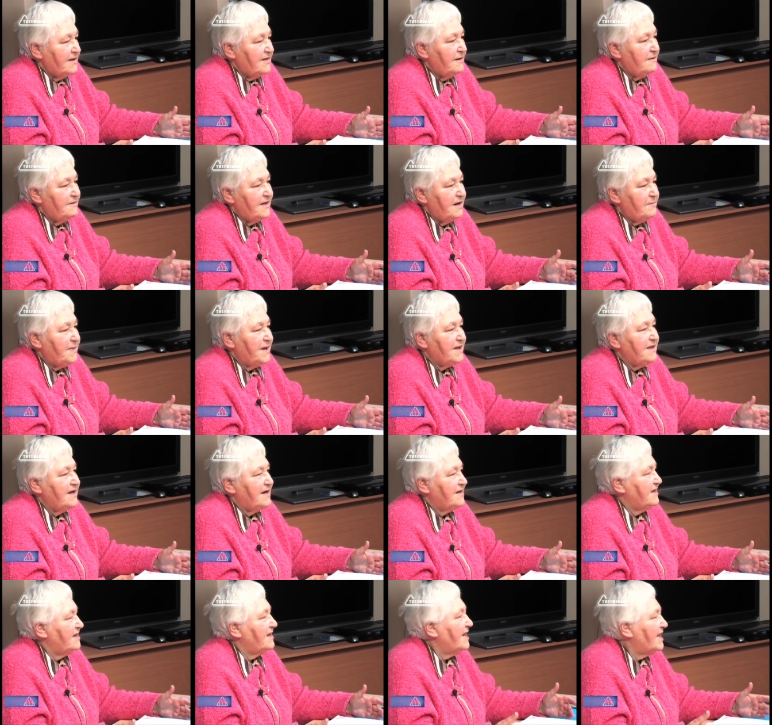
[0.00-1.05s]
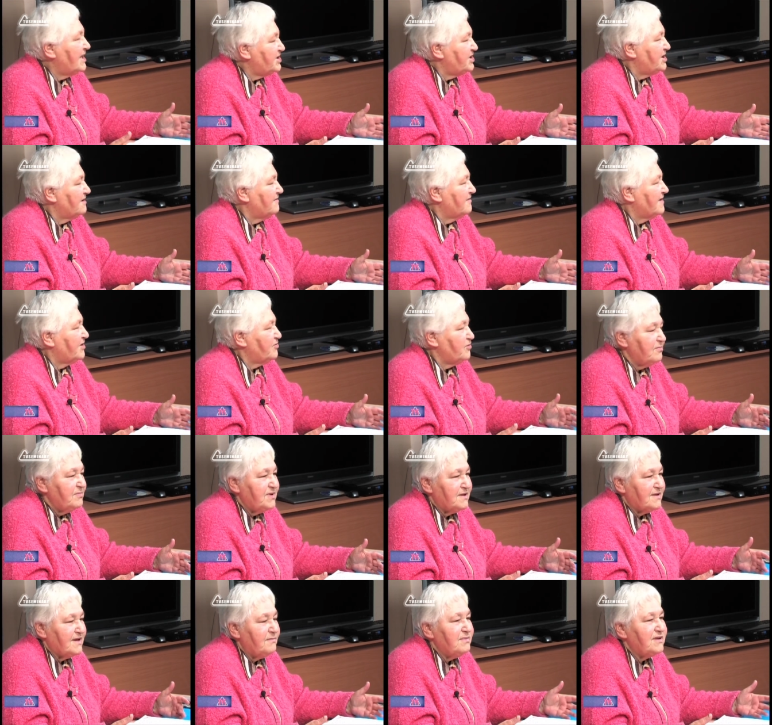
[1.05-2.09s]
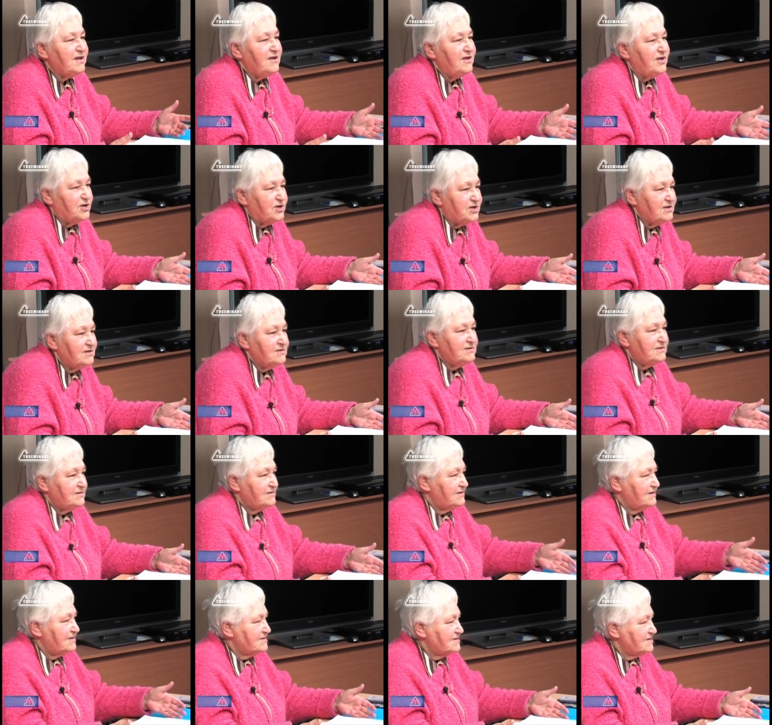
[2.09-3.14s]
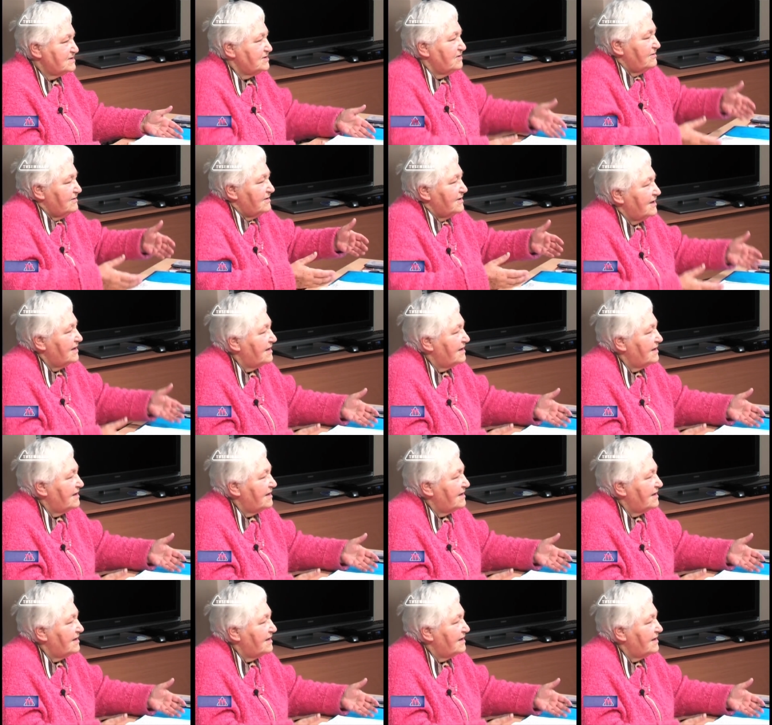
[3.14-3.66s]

Нельзя поднять ящик, в котором ты сам сидишь. Ну,